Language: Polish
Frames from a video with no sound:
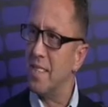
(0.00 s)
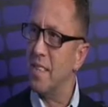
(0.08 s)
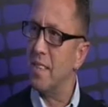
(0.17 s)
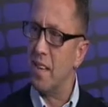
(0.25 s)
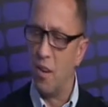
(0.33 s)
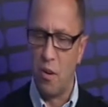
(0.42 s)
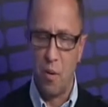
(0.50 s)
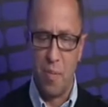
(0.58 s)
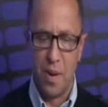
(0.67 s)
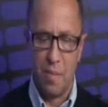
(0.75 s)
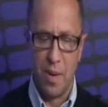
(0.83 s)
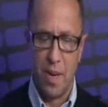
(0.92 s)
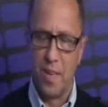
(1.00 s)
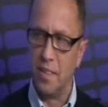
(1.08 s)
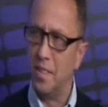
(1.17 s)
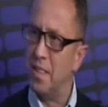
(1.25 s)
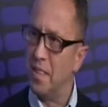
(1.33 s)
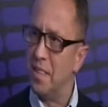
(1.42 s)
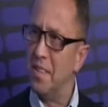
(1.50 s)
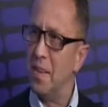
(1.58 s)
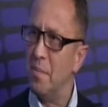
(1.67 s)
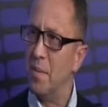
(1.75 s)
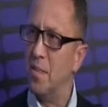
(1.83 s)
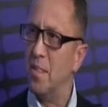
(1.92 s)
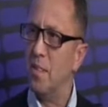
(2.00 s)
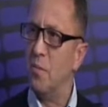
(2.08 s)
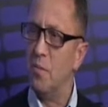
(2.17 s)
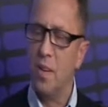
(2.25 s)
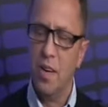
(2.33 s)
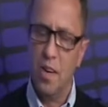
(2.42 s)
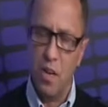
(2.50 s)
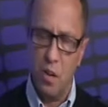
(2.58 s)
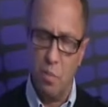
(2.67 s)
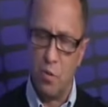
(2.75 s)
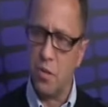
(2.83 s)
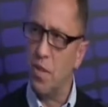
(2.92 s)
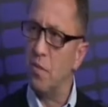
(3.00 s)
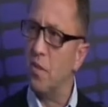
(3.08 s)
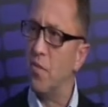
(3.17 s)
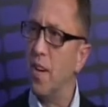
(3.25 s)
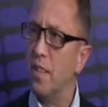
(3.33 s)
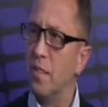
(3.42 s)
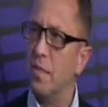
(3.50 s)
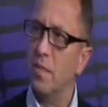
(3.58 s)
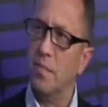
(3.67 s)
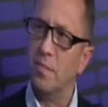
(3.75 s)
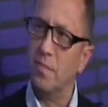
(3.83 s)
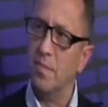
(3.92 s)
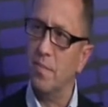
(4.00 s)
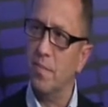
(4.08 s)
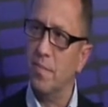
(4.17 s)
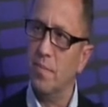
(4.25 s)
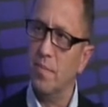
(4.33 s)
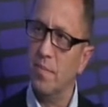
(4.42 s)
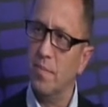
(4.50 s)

takiego obrabiania tych takich diamencików i później w świat. A ja